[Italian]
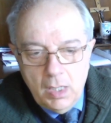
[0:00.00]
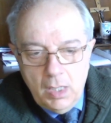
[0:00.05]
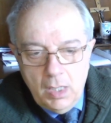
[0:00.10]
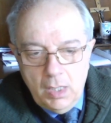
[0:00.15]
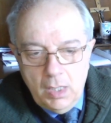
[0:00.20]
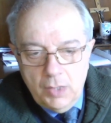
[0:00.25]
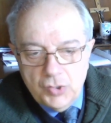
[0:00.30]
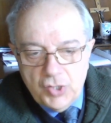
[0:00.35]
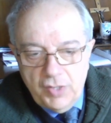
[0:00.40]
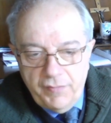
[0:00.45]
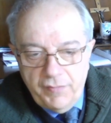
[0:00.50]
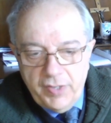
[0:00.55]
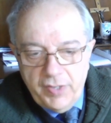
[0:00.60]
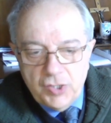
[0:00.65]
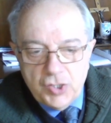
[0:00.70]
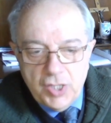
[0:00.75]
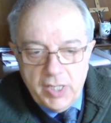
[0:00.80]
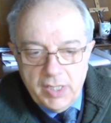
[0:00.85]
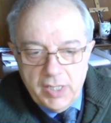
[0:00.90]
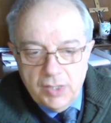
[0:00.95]
Se
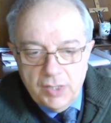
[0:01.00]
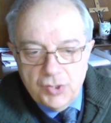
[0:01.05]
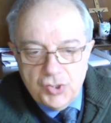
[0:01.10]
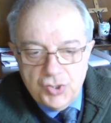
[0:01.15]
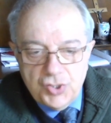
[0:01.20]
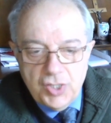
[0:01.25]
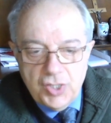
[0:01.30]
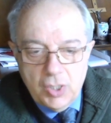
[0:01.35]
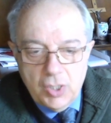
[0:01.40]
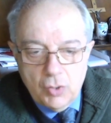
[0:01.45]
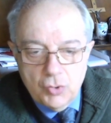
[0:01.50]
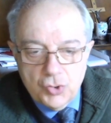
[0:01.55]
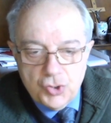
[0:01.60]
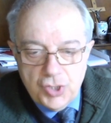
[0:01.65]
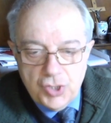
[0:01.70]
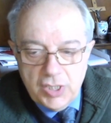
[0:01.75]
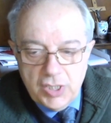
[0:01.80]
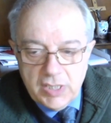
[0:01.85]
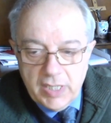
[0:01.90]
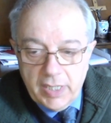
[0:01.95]
invece si
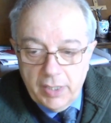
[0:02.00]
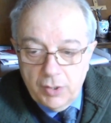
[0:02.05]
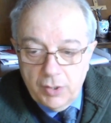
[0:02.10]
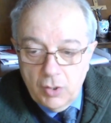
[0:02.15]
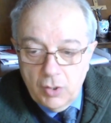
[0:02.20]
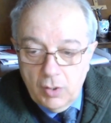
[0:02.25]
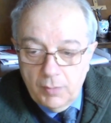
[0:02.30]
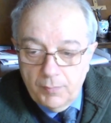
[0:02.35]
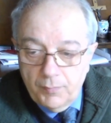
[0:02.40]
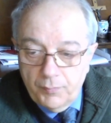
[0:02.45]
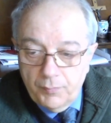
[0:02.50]
considerano